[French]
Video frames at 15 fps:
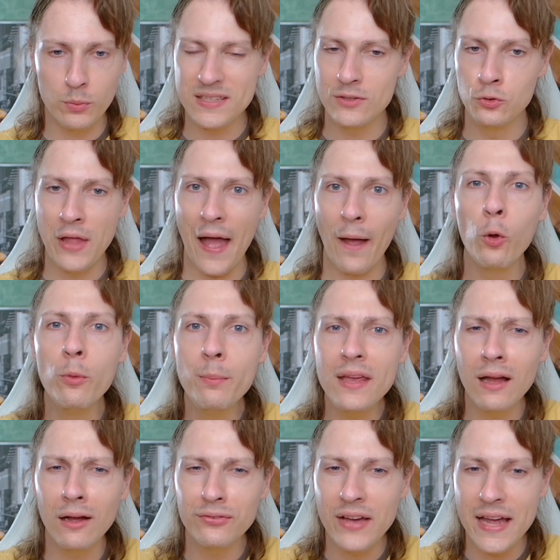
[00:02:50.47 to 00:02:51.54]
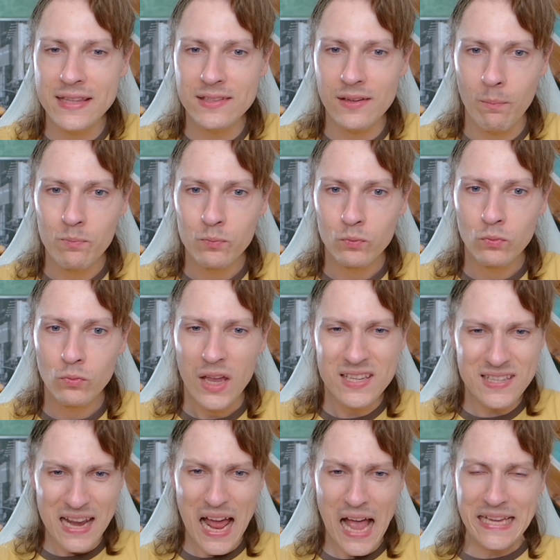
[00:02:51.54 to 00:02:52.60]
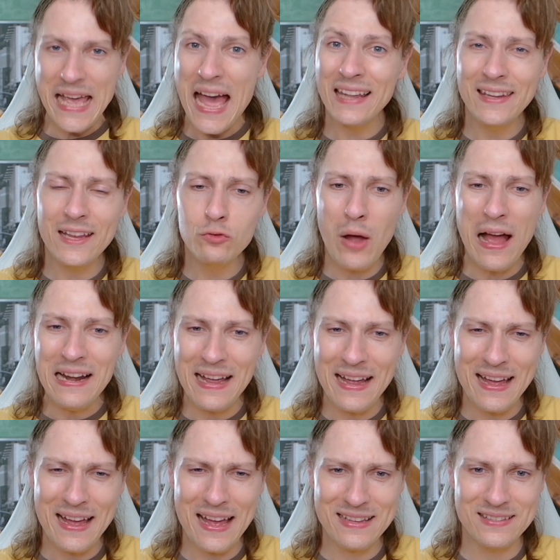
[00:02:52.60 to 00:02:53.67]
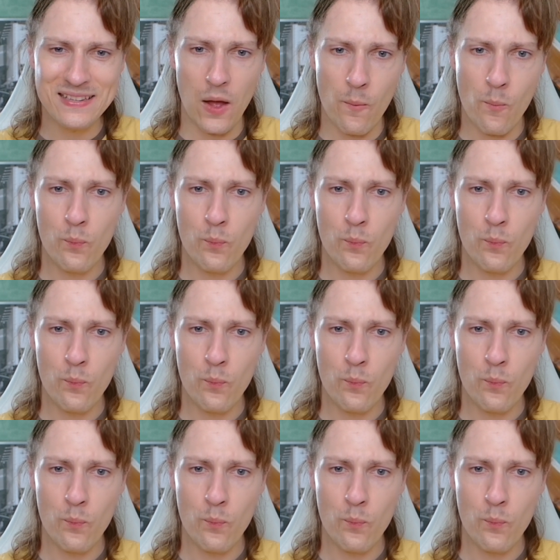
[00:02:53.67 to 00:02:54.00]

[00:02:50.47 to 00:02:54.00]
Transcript: Mais c'est une armée en fait C'est la gare des toilettes